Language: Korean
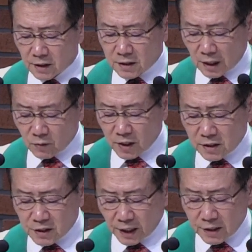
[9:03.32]

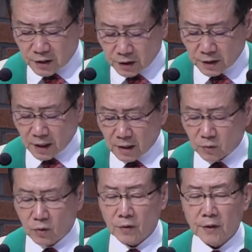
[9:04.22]
상황을 잘
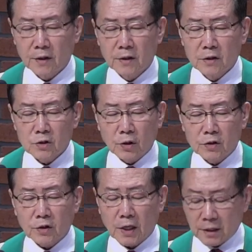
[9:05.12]
진단하고
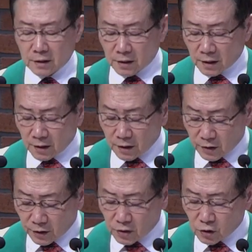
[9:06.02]
적절한
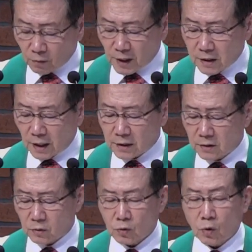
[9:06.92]
그런 처방을
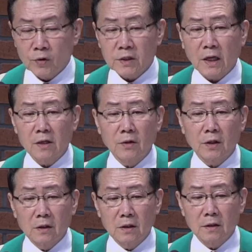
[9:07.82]
하는
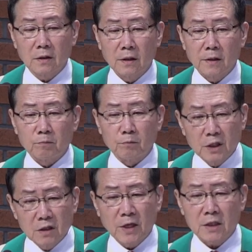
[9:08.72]
통찰력이 있는
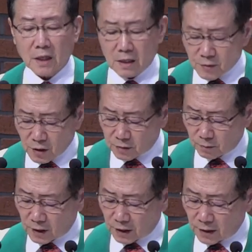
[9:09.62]
믿음의
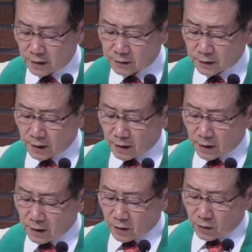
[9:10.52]
사람이었습니다.
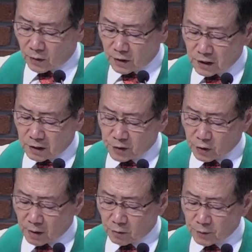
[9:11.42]
오늘
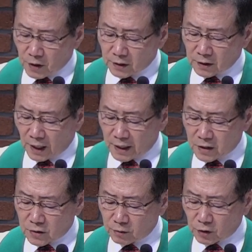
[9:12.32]
20절에 보면
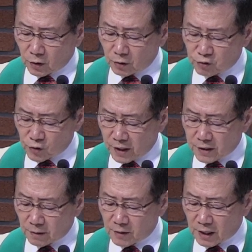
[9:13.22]
단에서부터
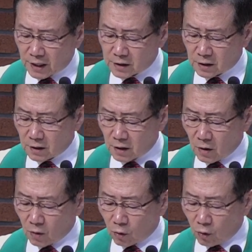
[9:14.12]
부엘세바까지
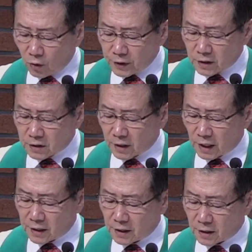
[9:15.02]
온
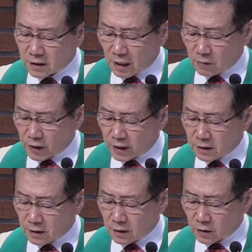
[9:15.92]
이스라엘이
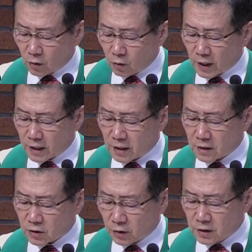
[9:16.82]
사무엘은
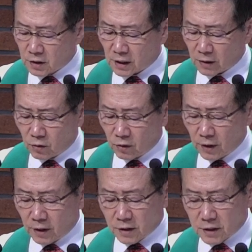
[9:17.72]
여호와의 선지자로
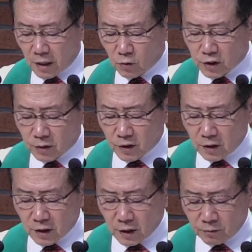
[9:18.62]

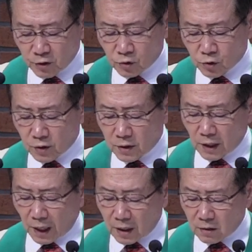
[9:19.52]
세우심을 입은
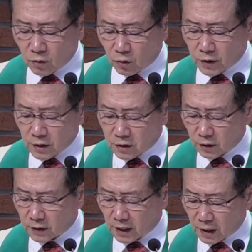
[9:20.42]
줄을 알고
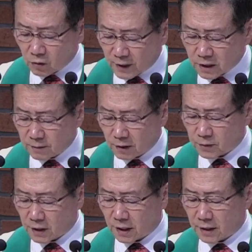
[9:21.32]
있었다라고
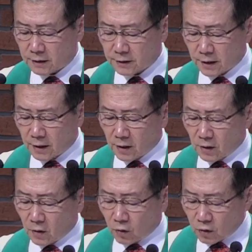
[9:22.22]
말씀합니다.
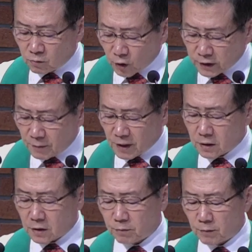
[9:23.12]
오늘 무엇 때문에
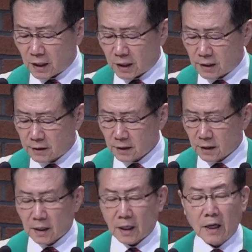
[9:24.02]
그렇습니까?
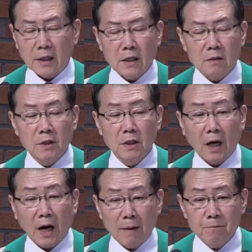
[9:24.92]
하나님이
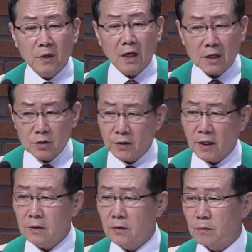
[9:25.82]
함께
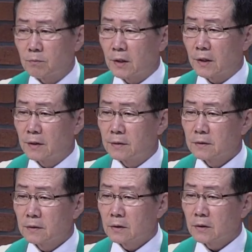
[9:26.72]
하셨다는 것입니다.
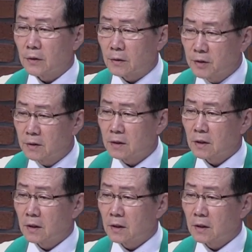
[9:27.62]
여러분,